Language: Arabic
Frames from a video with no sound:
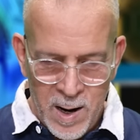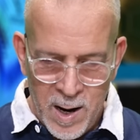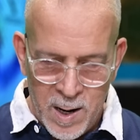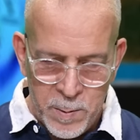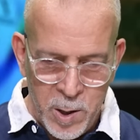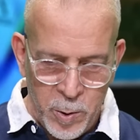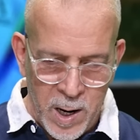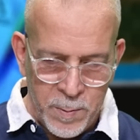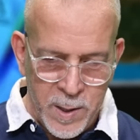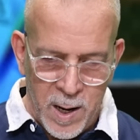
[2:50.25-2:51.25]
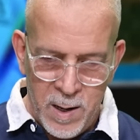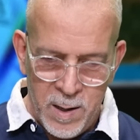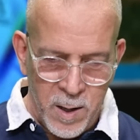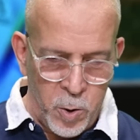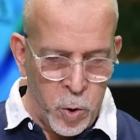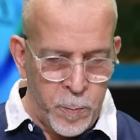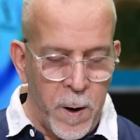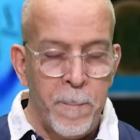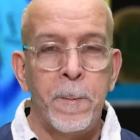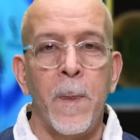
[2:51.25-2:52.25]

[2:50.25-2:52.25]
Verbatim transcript: لقب دوري أبطال أوروبا